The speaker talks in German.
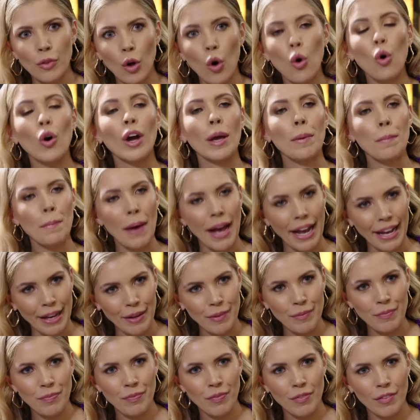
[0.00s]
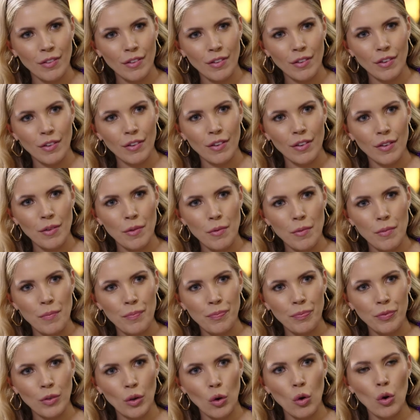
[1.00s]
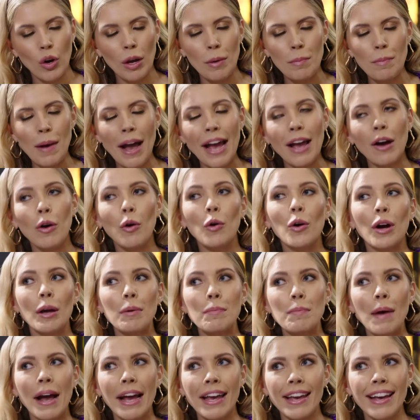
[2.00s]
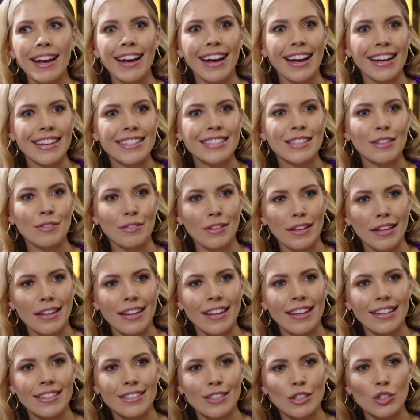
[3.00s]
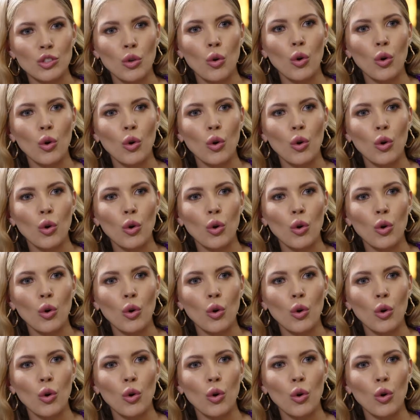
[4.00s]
Orimai. Warum? Orimai? Orimai heißt auf Chinesisch